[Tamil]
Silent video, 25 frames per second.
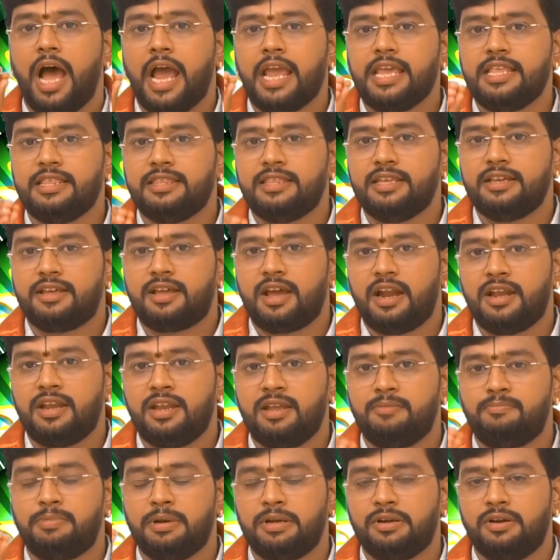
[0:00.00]
ஐந்து
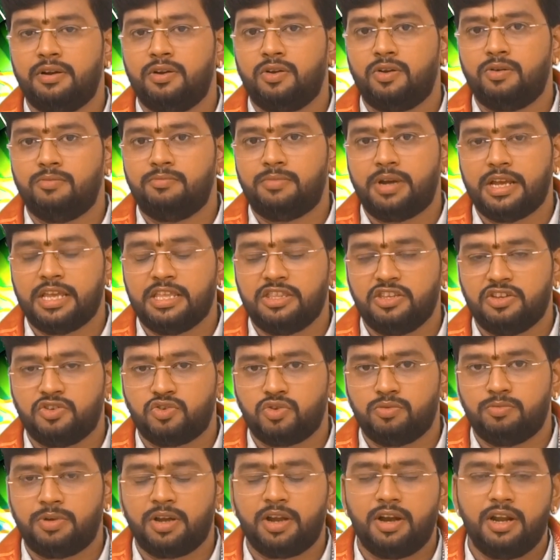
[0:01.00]
கன்னி பெண்களுக்கும் ஐந்து
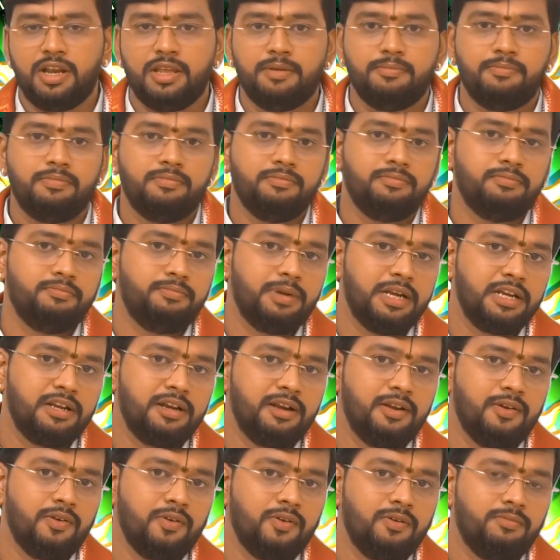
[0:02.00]
சுமங்கலி
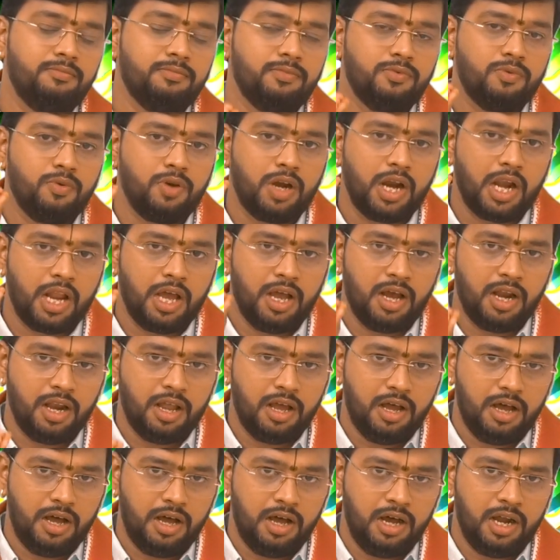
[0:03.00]
பெண்களுக்கும் உங்களால்
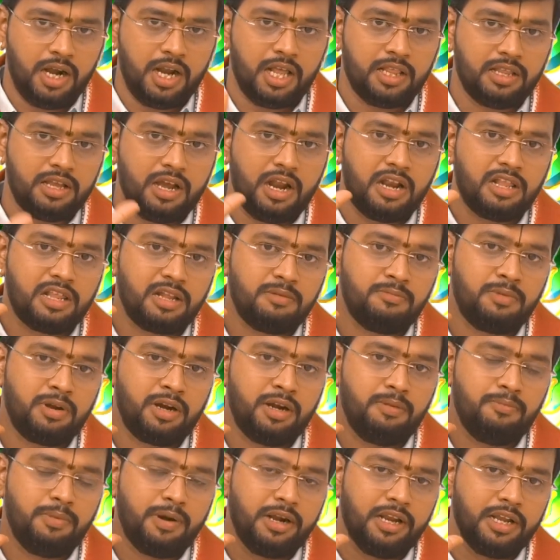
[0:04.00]
ஆன தான
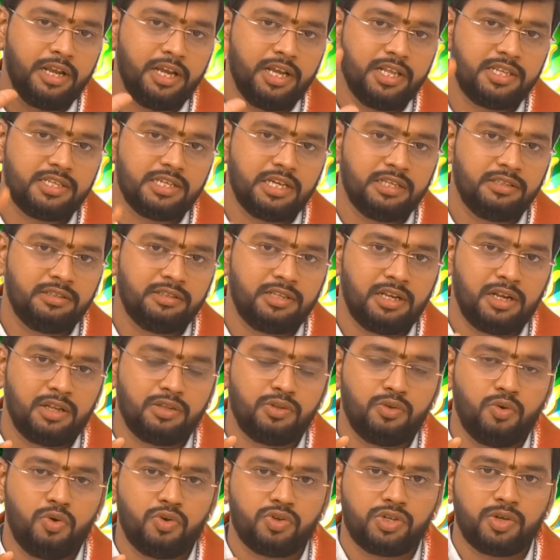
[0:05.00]
தர்மங்கள் பண்ணுங்கள் சந்திர
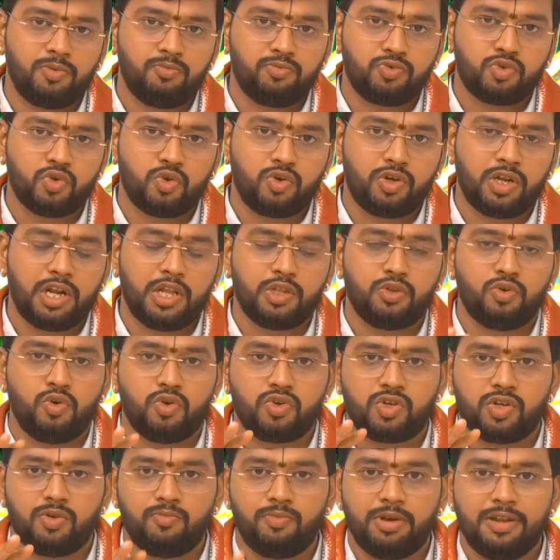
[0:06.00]
தோஷம் சுக்கர
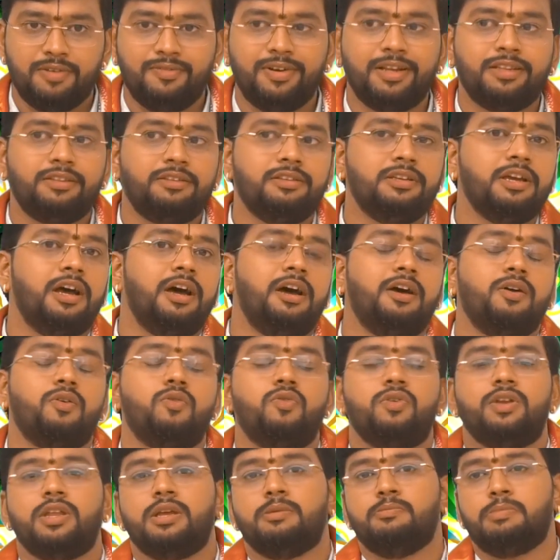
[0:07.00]
தோஷம்
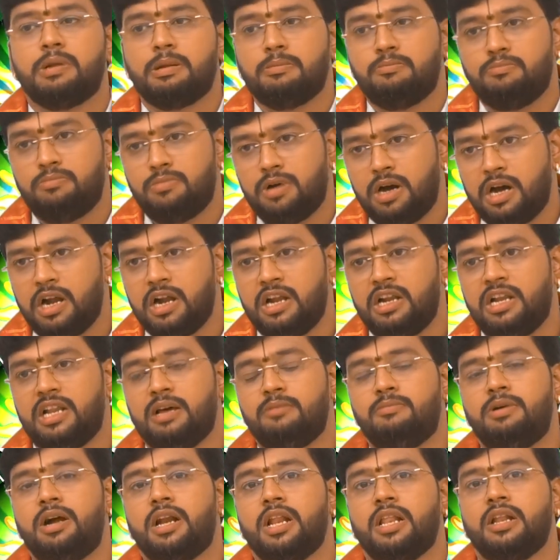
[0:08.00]
நிவர்த்தியாகக்கூடிய
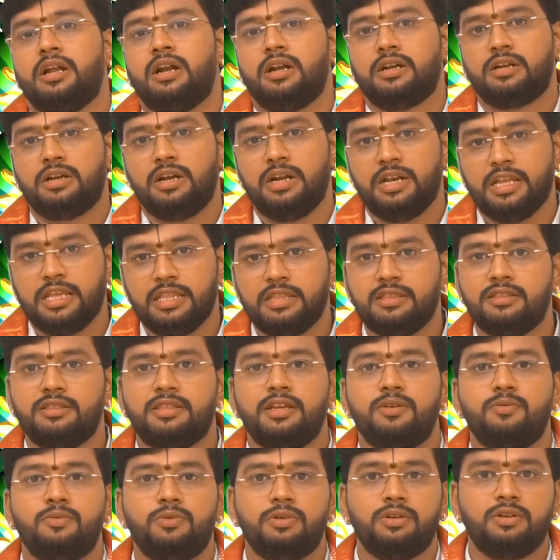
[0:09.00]
பிரம்மாண்டமான நாட்கள் இந்த
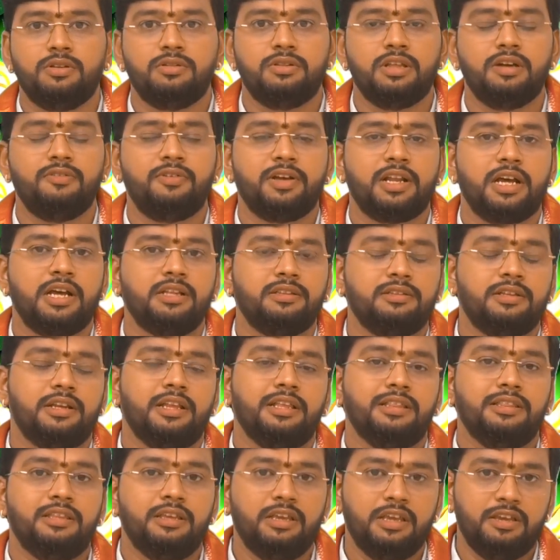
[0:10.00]
ஒரு நவராத்திரி
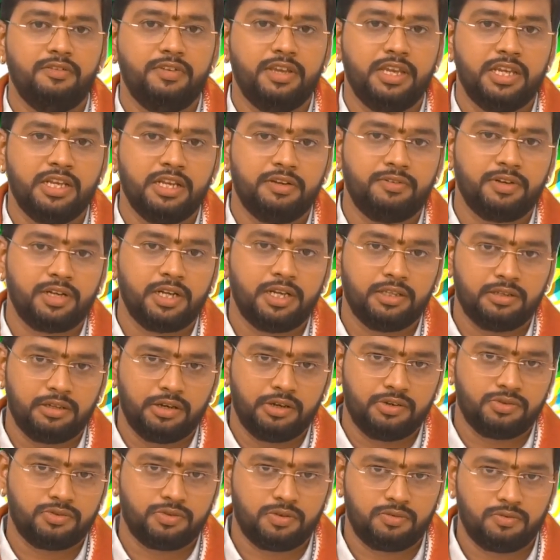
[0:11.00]
தேவி
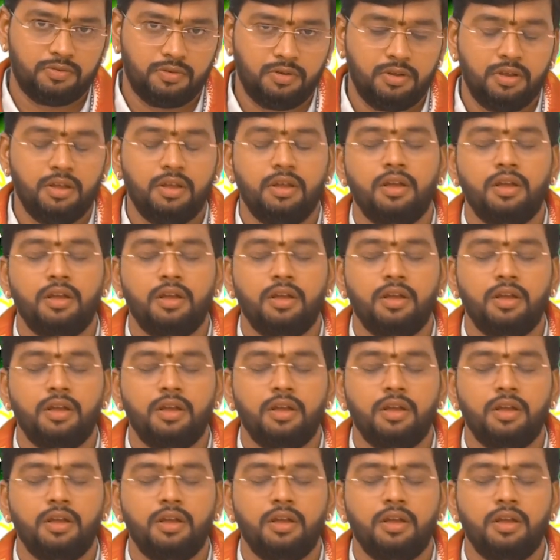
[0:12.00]
நவராத்திரின்னு சொல்லுவோம்